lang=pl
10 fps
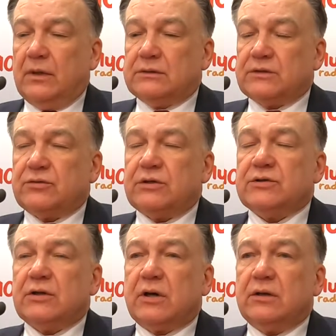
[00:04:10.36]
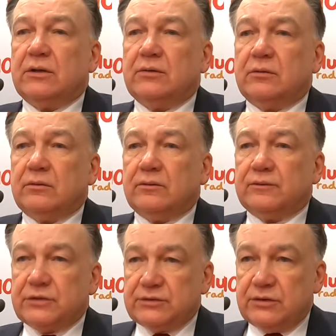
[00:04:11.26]
e, zaciągnięcie kredytu
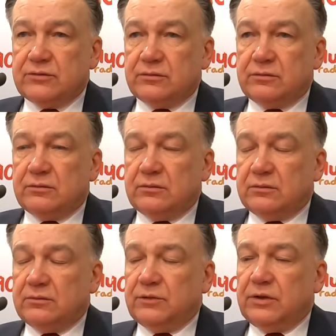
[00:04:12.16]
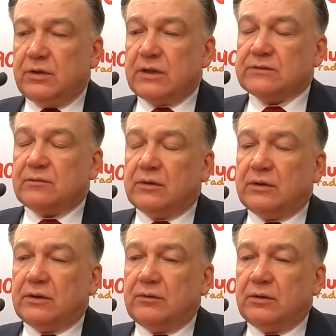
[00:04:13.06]
w 60 milionach
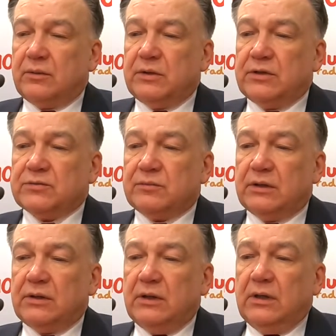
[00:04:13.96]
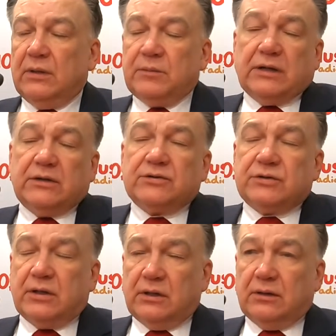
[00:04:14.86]
złotych, które mieliśmy
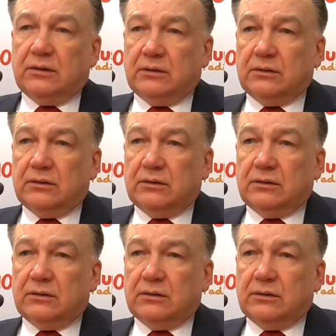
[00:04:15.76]
praktycznie e,